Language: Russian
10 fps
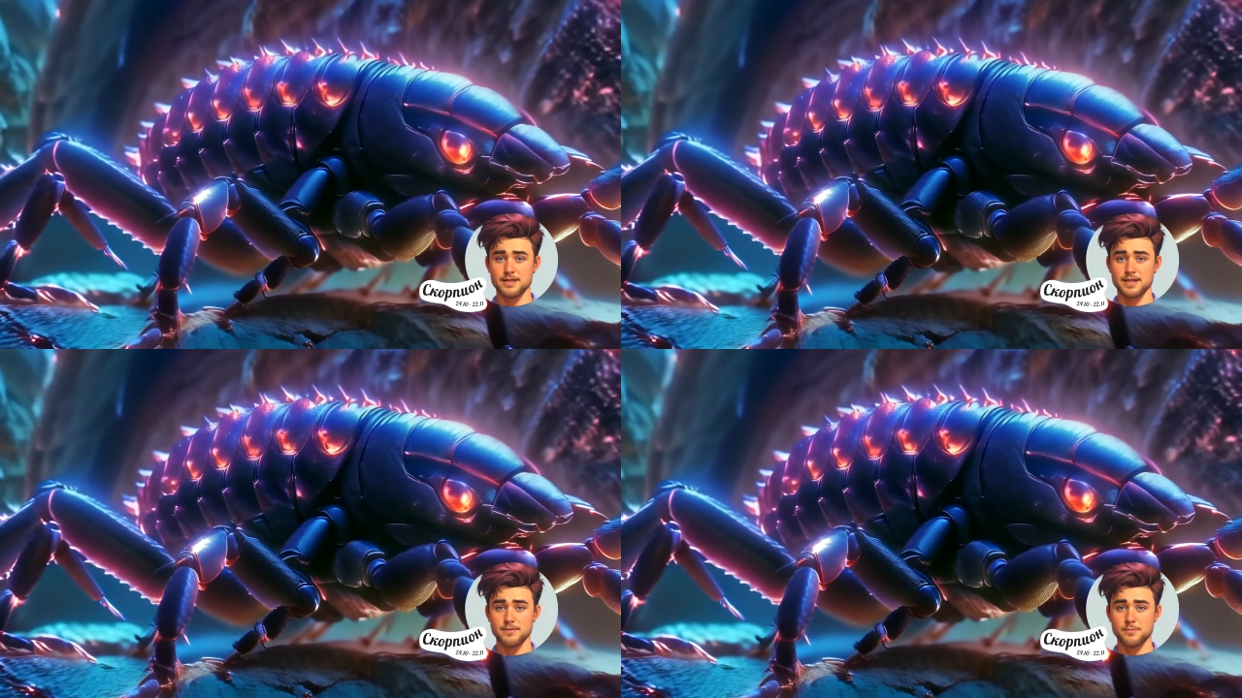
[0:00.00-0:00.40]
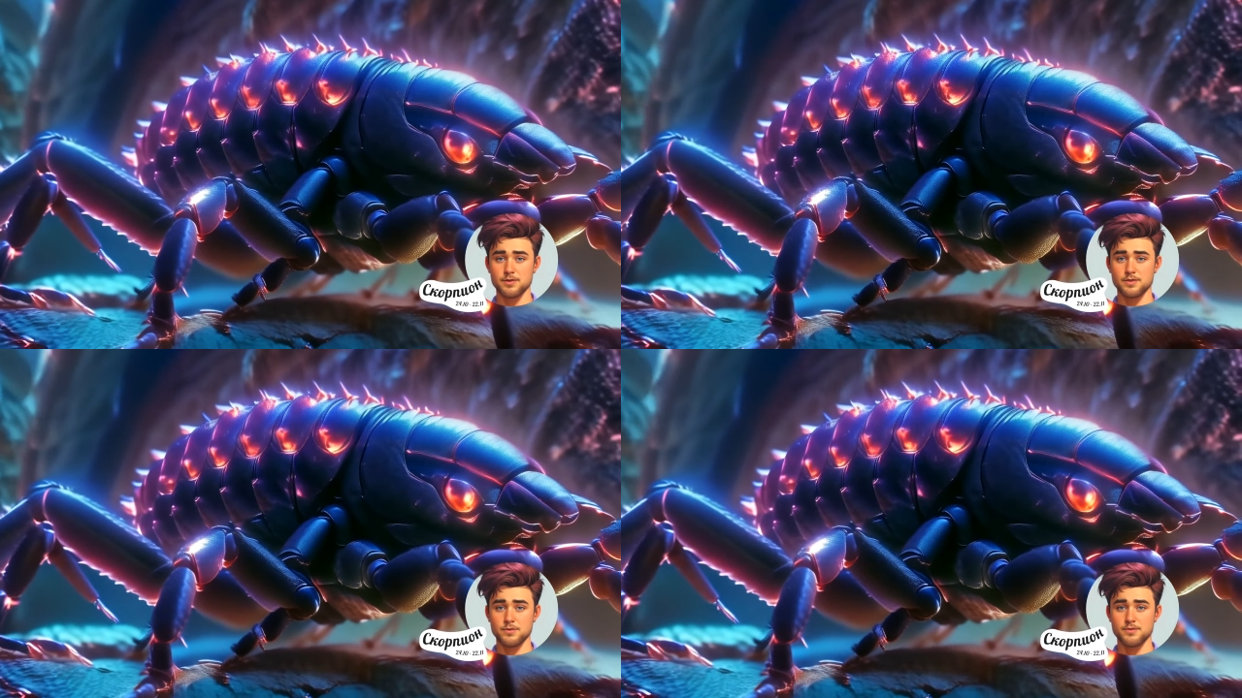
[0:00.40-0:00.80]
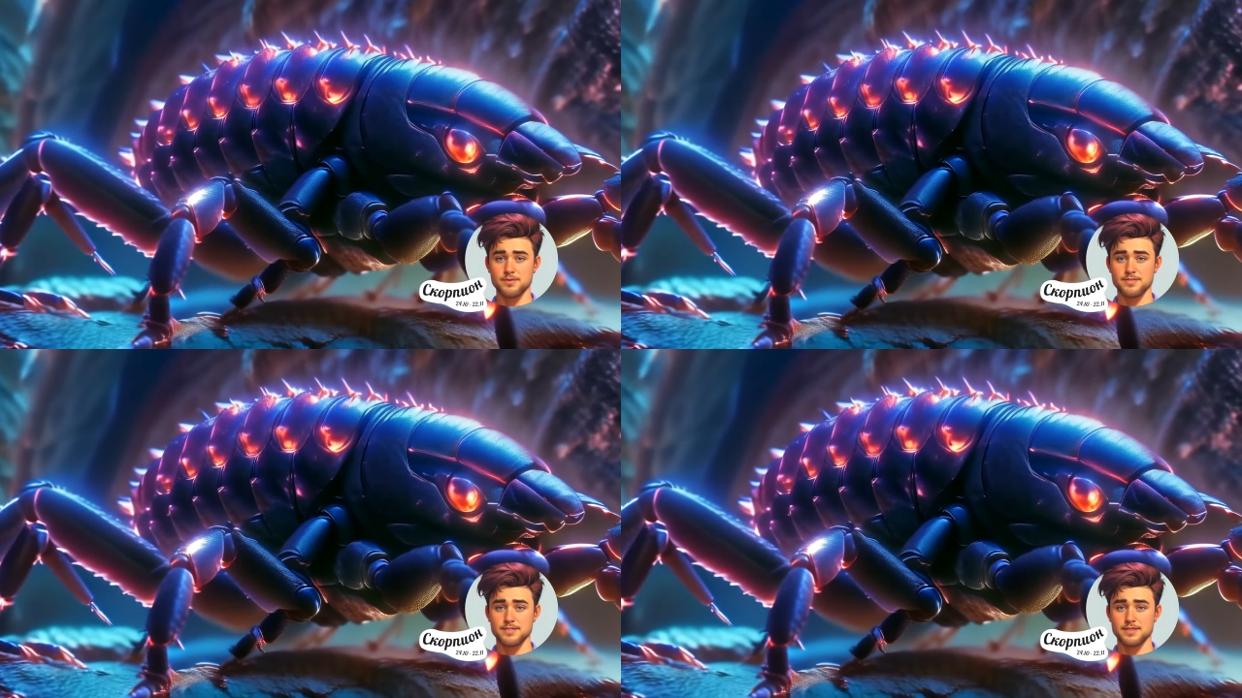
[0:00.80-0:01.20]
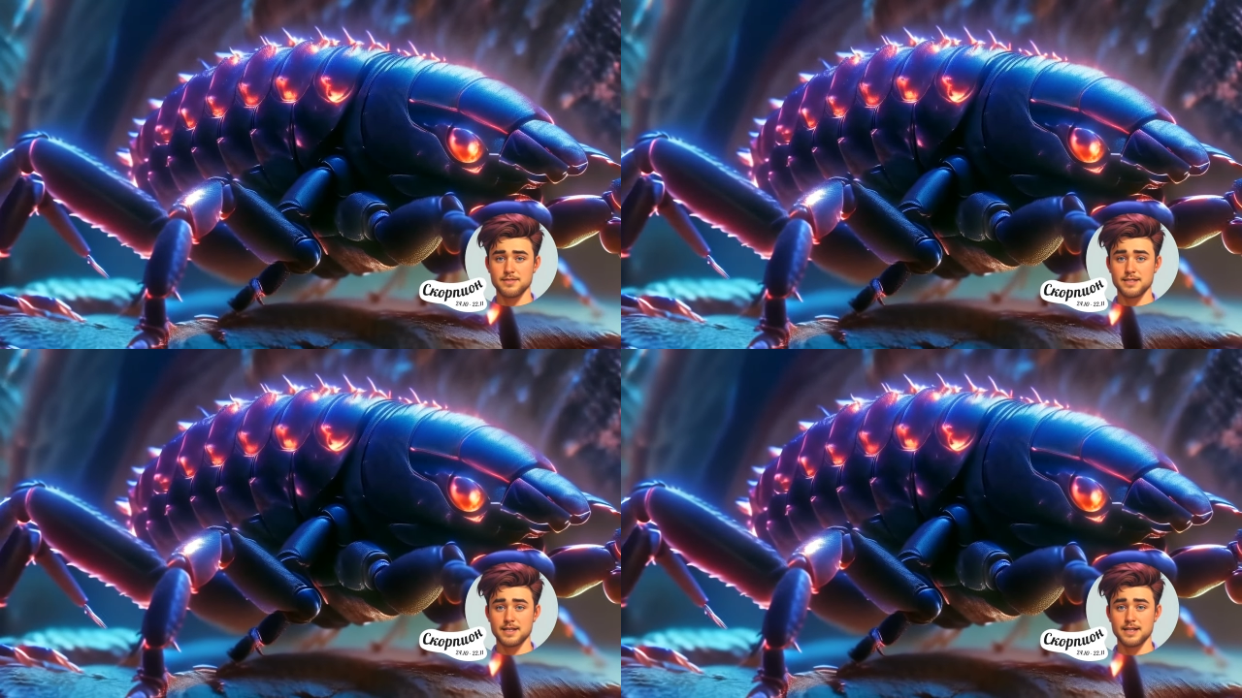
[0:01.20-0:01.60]
будь то
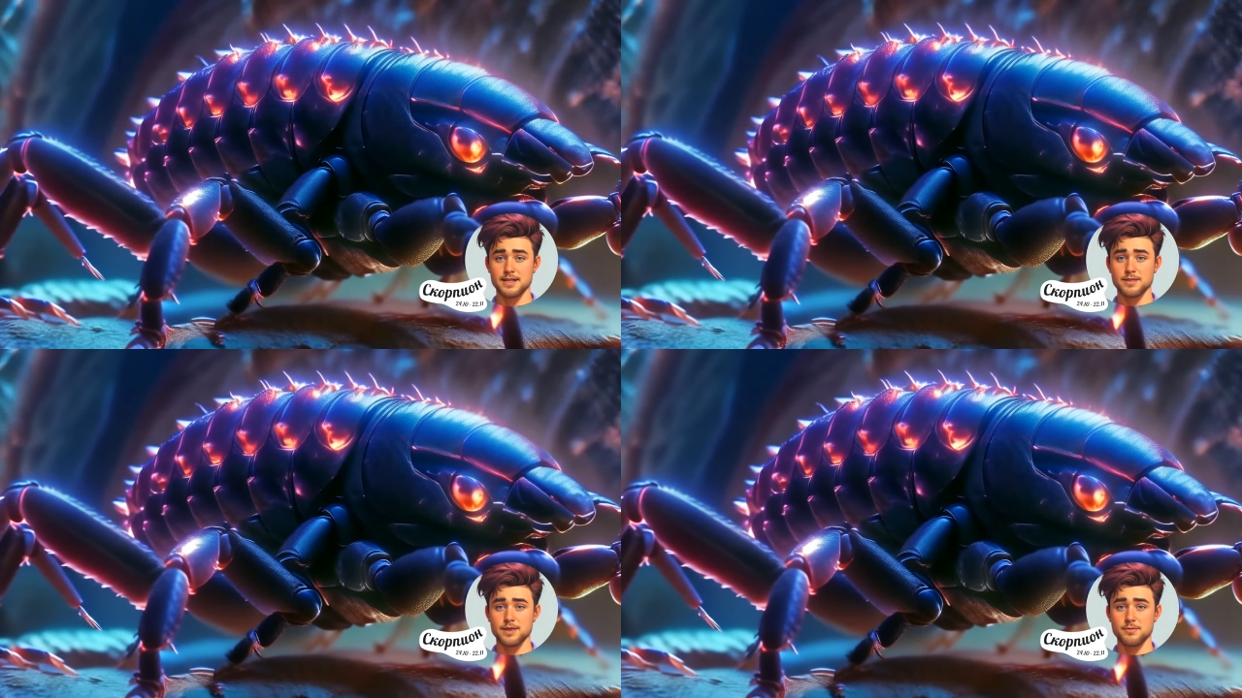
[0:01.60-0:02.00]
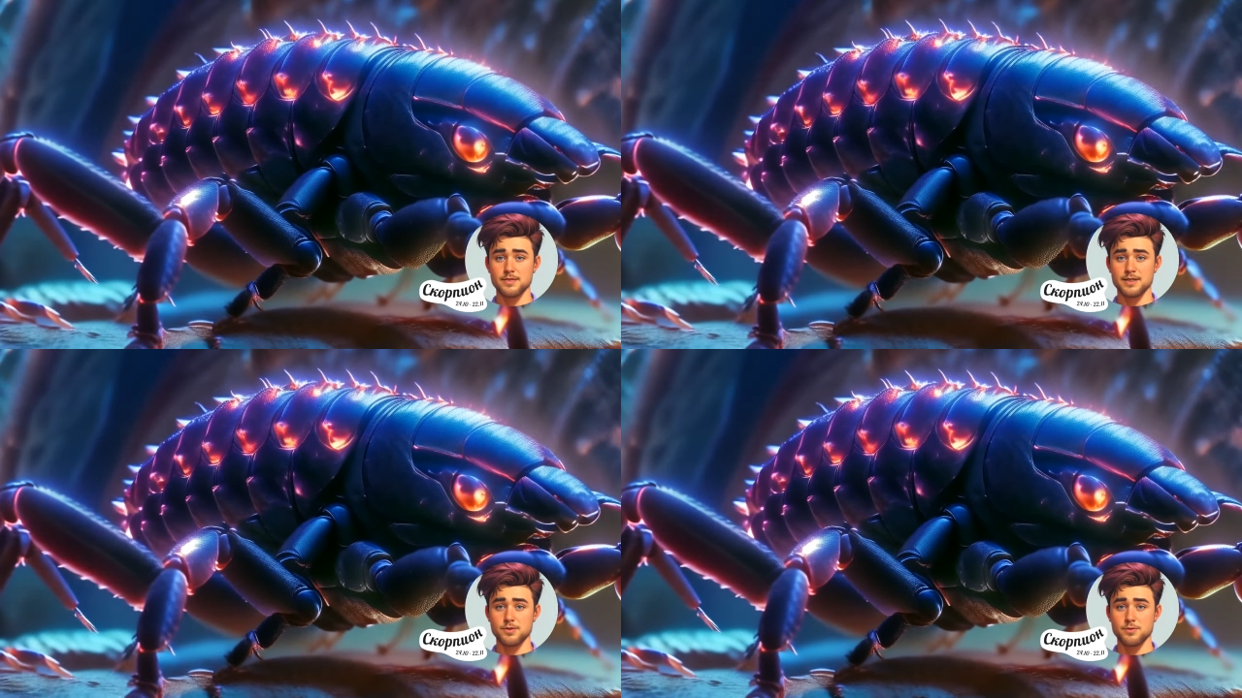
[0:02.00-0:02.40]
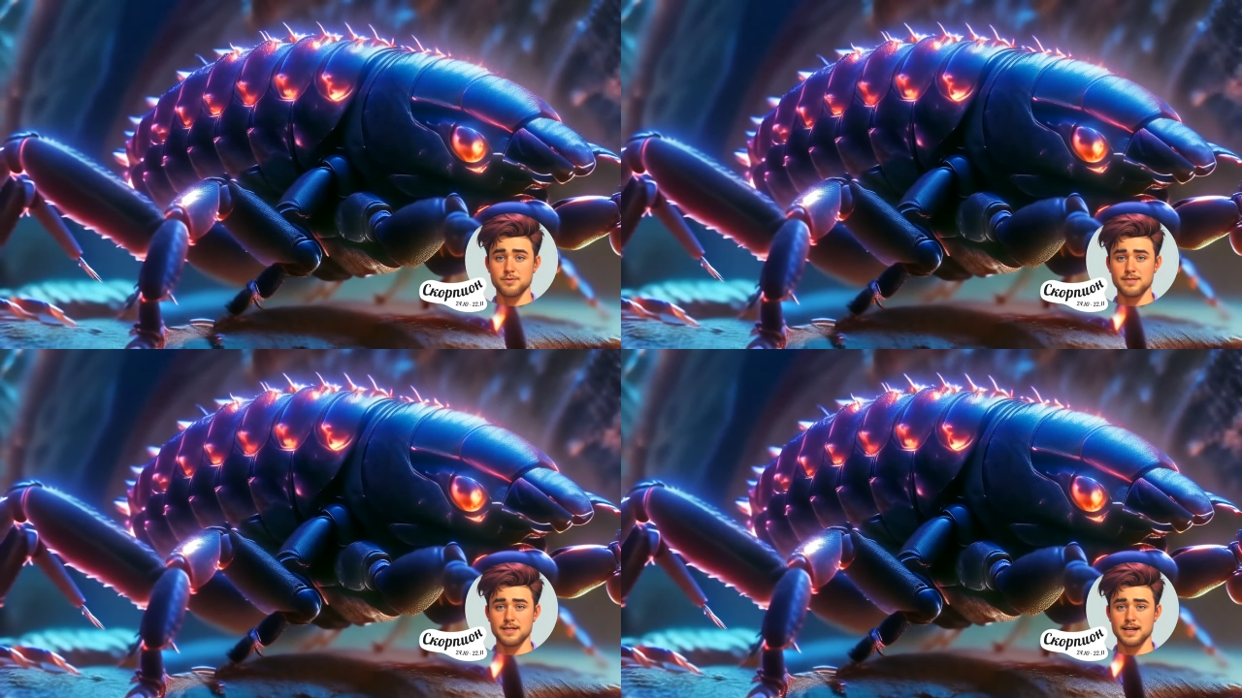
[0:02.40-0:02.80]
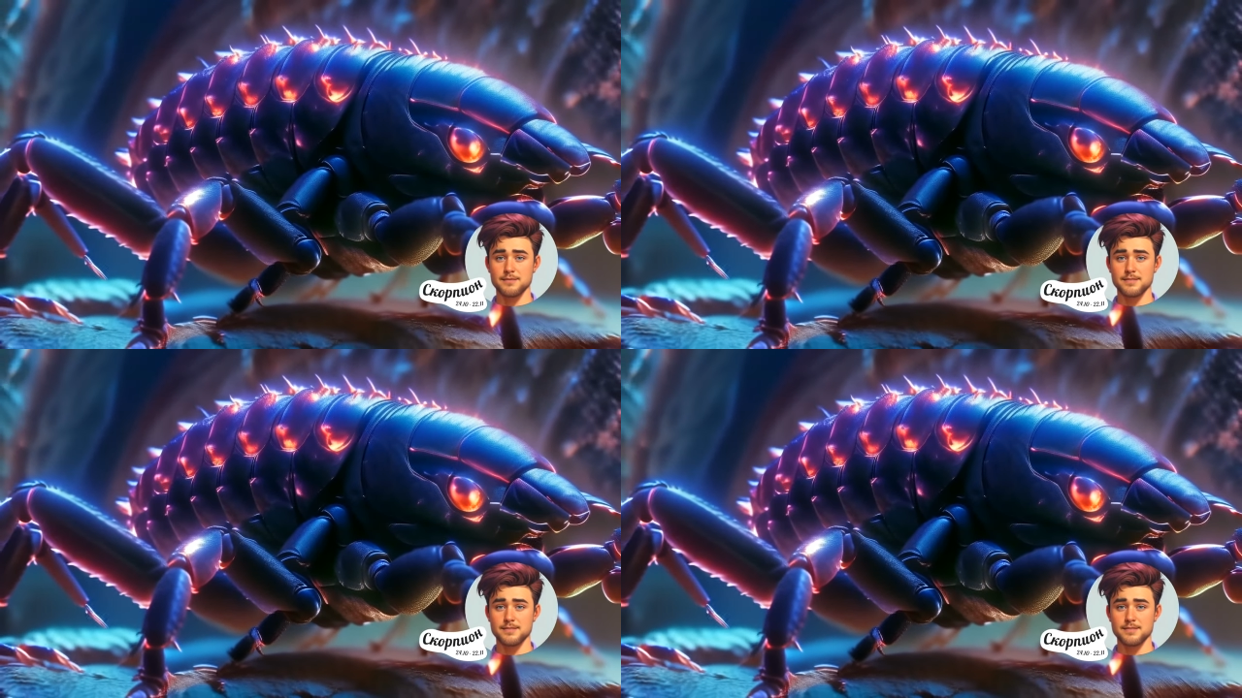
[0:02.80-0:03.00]
университет или короткие курсы